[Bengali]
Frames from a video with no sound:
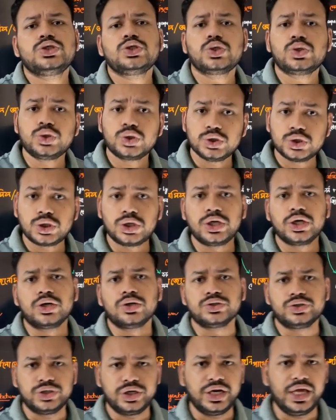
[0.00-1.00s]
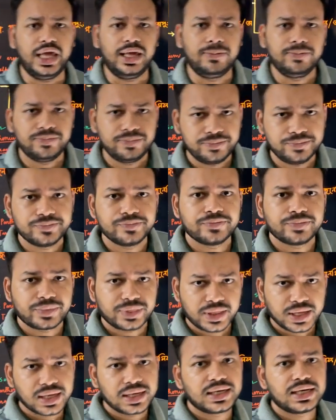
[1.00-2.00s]
যৌন জননে অংশ নেয়
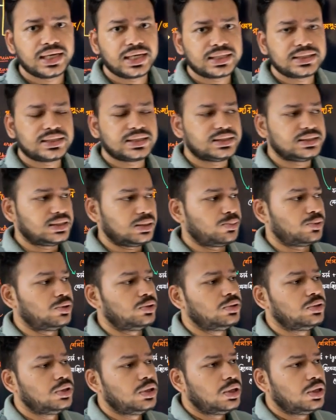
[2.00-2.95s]
ঠিক আছে যেমন